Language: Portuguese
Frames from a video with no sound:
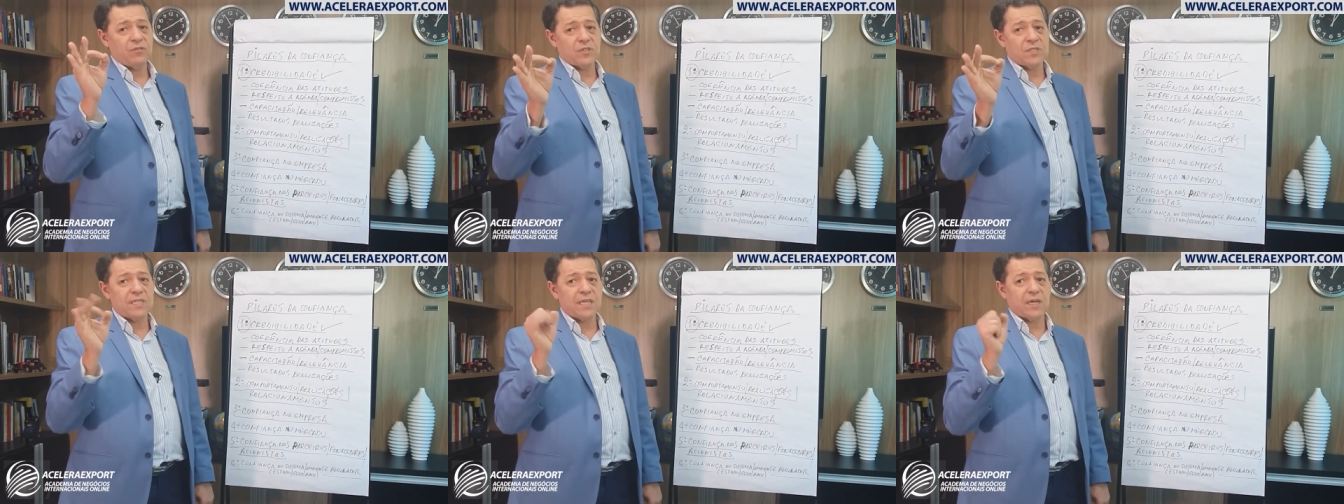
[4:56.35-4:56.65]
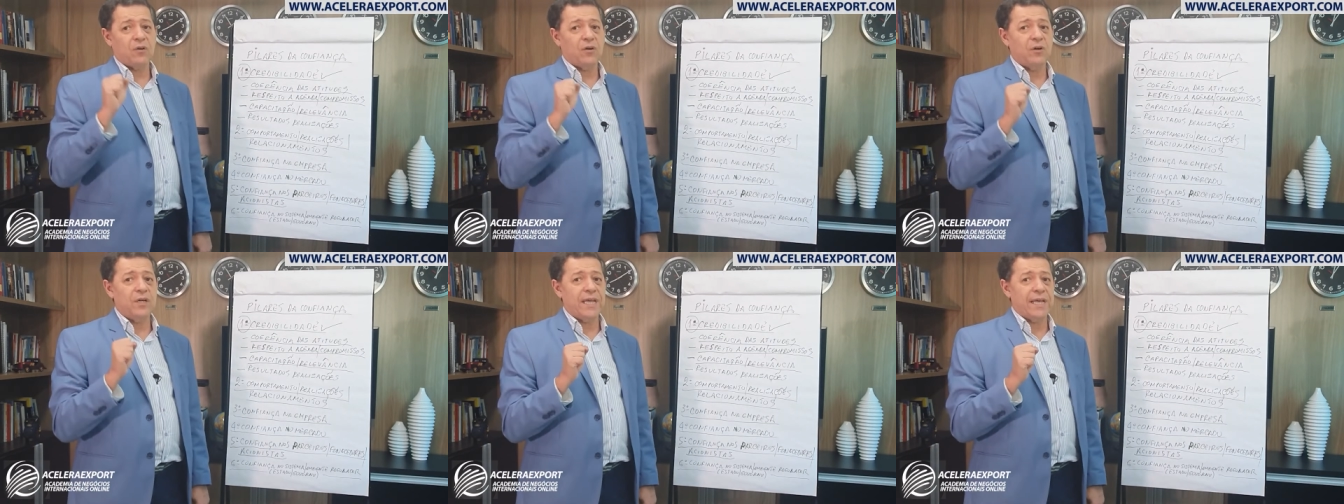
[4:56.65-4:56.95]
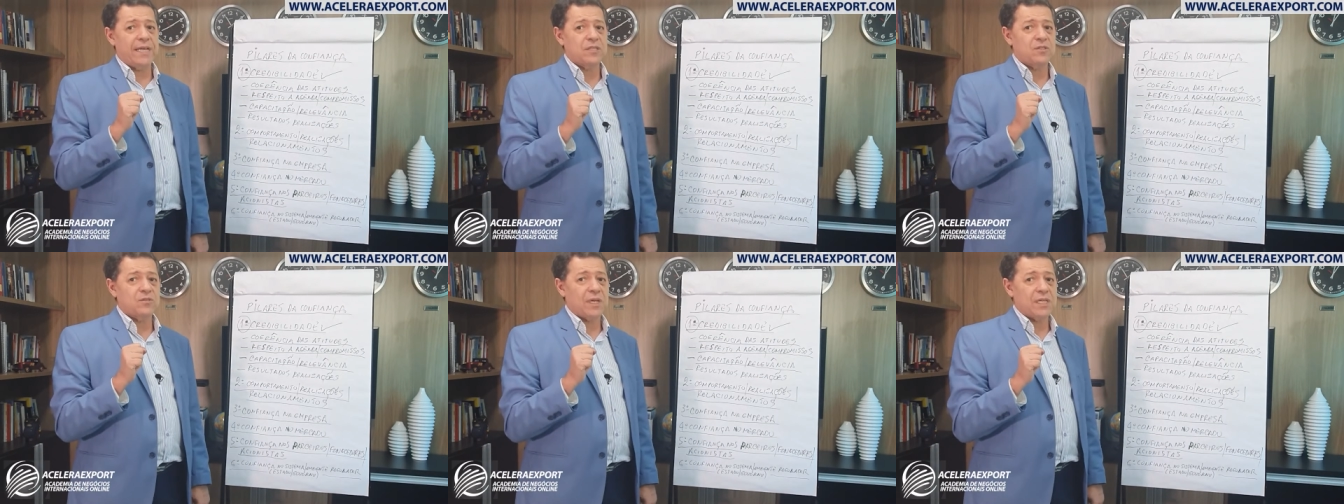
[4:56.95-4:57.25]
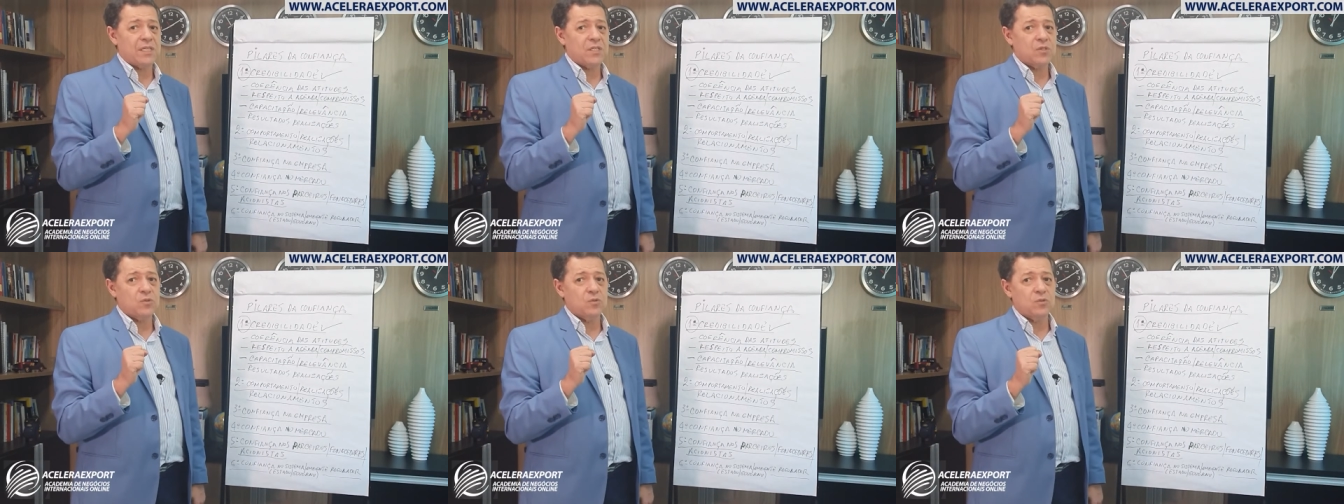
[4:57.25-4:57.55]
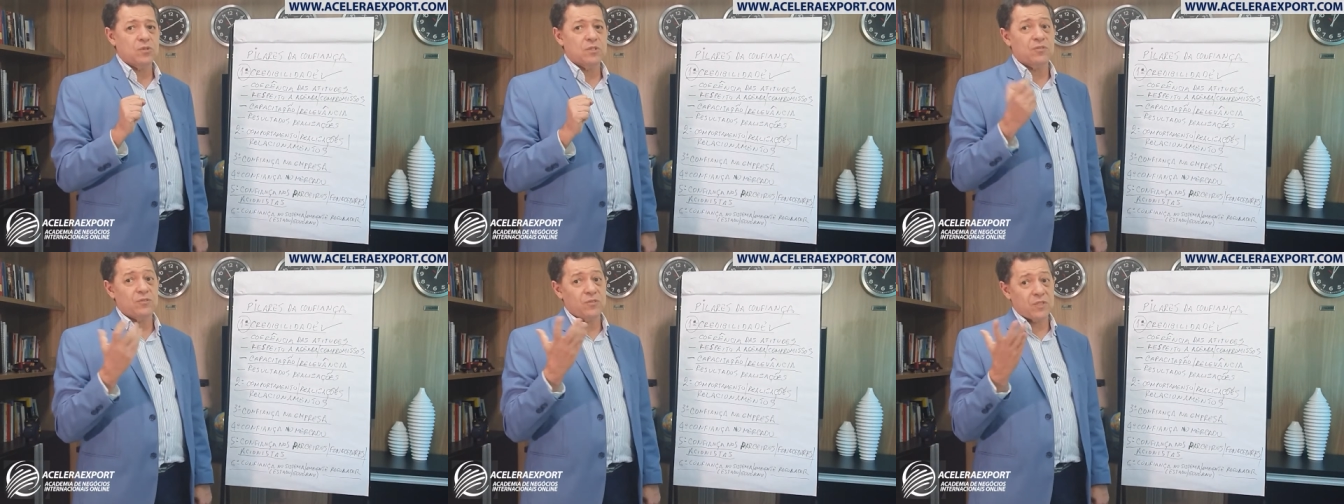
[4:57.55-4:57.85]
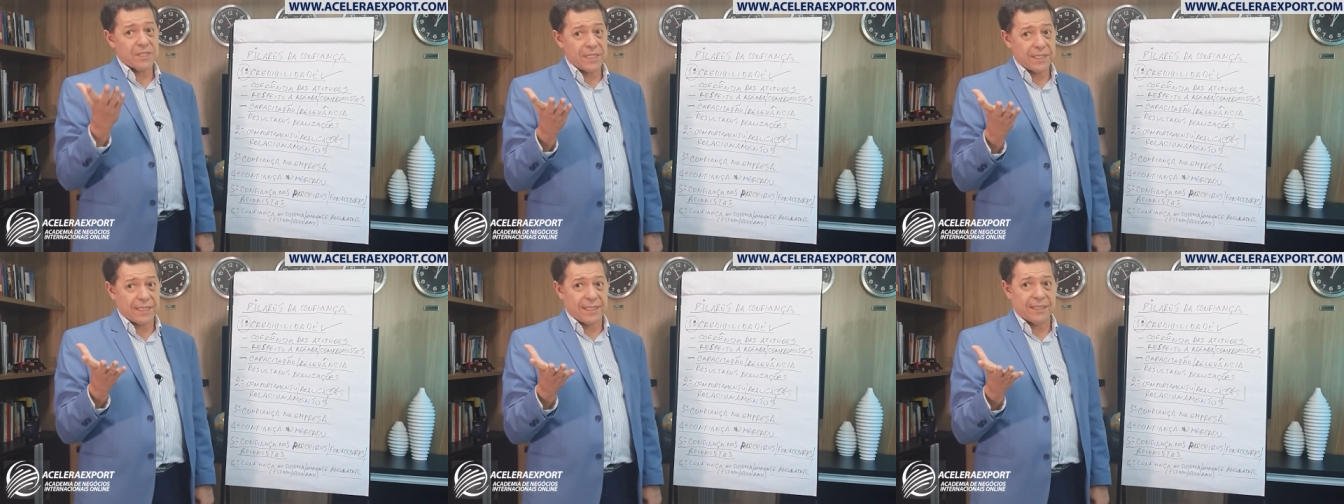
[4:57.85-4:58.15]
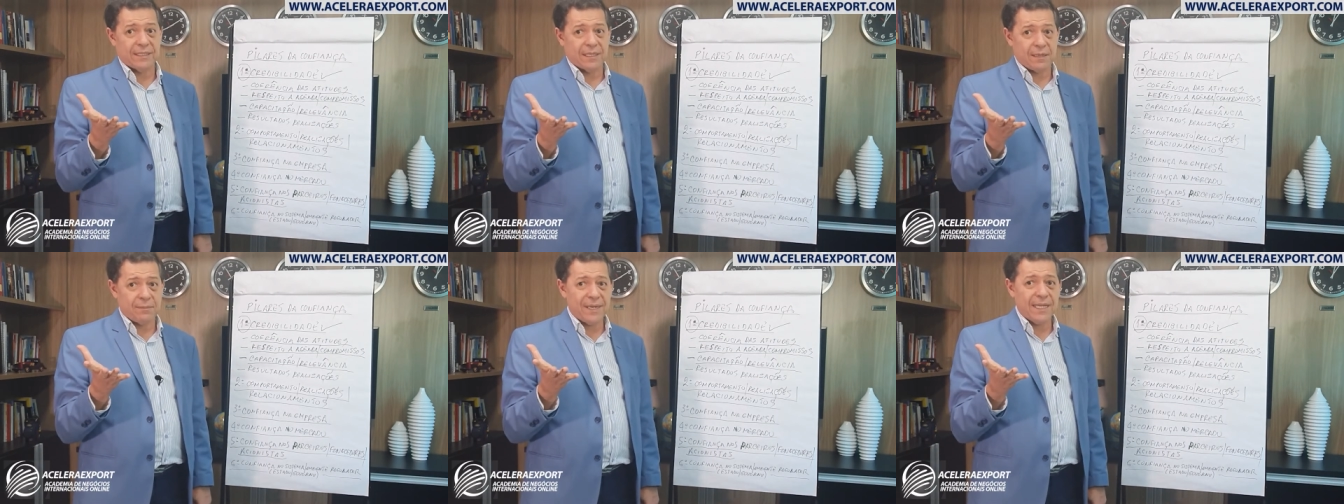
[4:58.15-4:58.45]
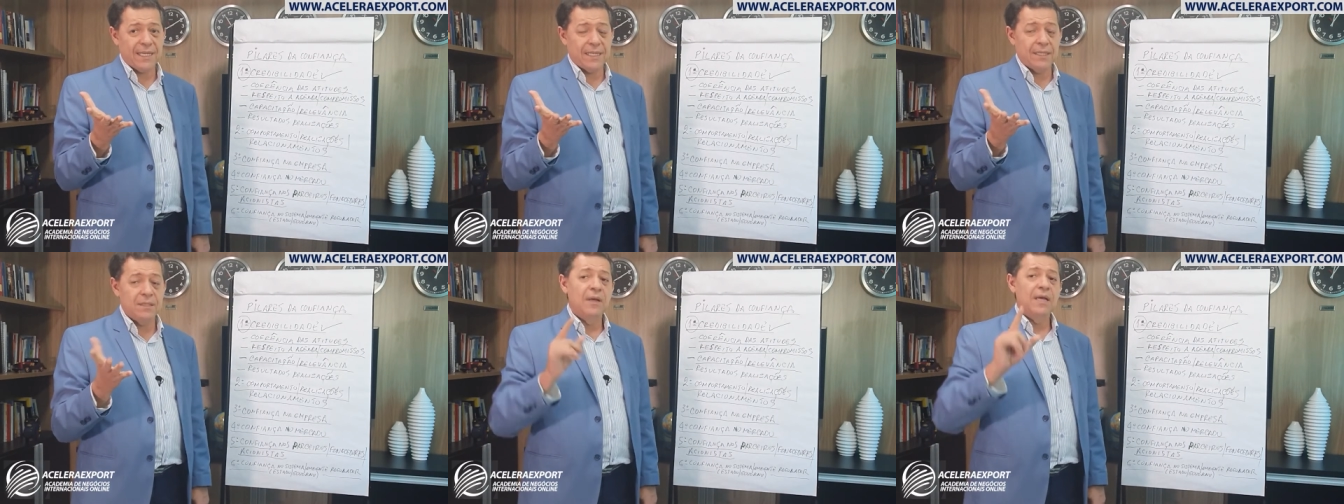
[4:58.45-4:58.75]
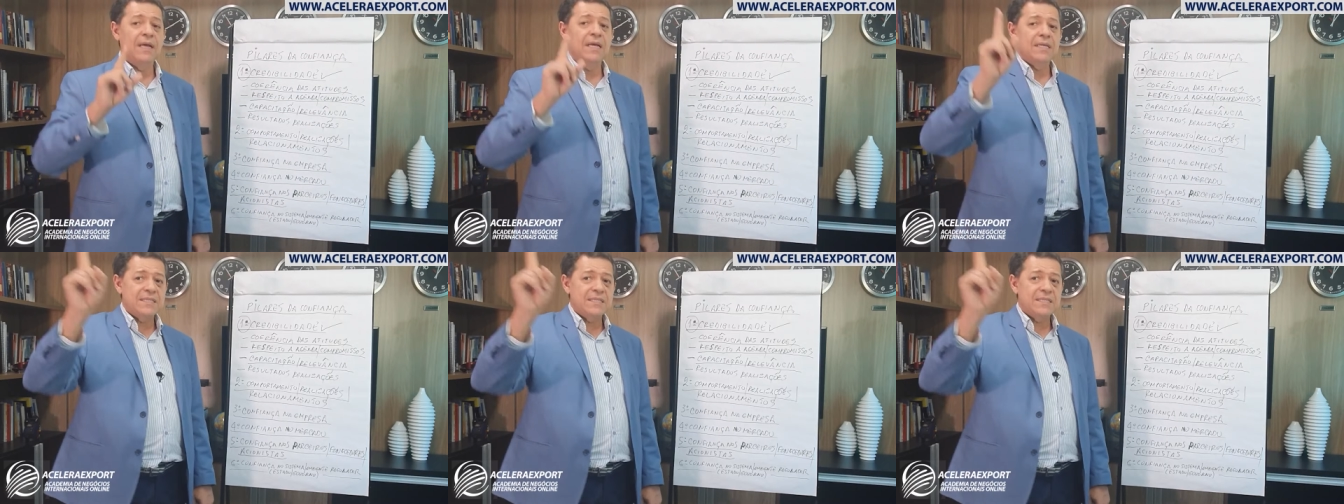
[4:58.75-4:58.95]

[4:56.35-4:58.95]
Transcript: que você conhece o assunto que você está trabalhando,